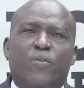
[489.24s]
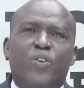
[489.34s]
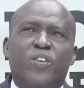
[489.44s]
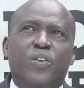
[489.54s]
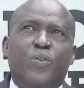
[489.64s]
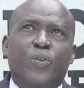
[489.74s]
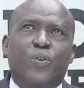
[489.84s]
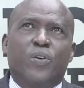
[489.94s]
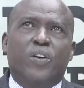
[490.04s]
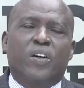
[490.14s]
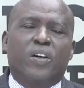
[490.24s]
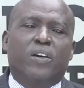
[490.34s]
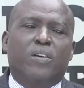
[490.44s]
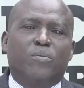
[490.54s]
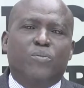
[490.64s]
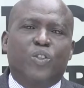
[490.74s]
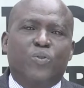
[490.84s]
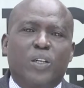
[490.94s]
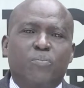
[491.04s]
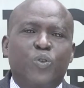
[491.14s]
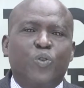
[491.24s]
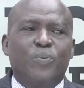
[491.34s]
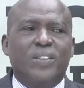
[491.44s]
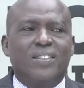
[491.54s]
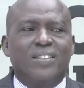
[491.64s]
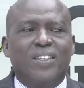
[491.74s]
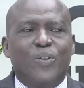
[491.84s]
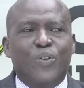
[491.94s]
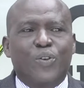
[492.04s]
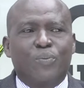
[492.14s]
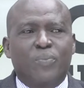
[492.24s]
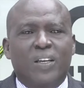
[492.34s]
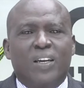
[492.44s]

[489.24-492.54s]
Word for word: il faut dire que, je voudrais plutôt préciser que